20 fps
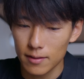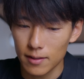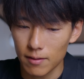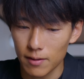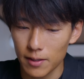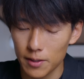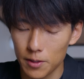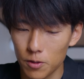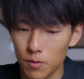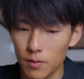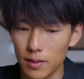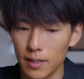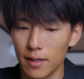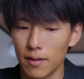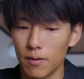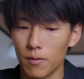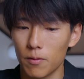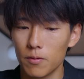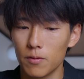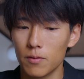なので今日は
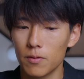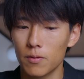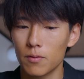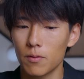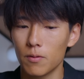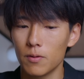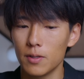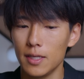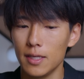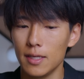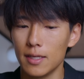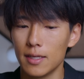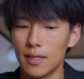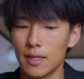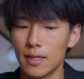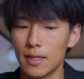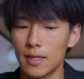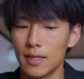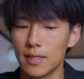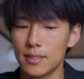ね、本当に
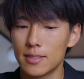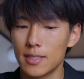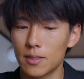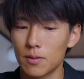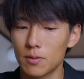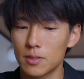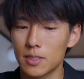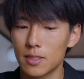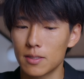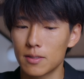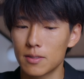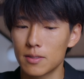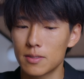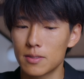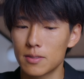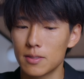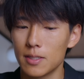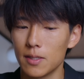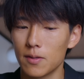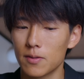
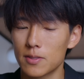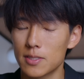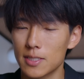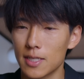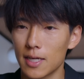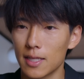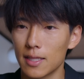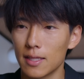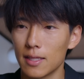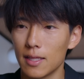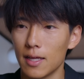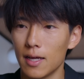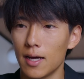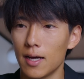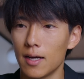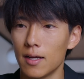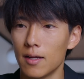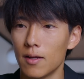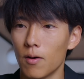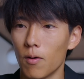Z63 を使っ
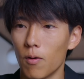た